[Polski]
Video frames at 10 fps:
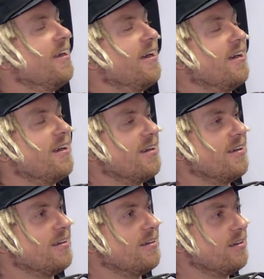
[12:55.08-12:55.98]

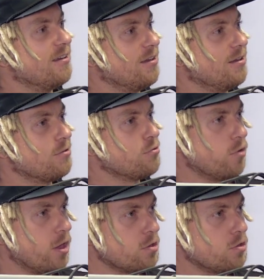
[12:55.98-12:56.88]
E,
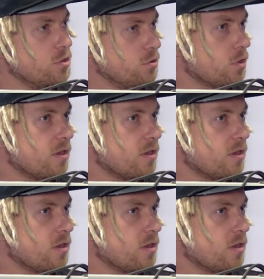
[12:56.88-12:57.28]
czuję, że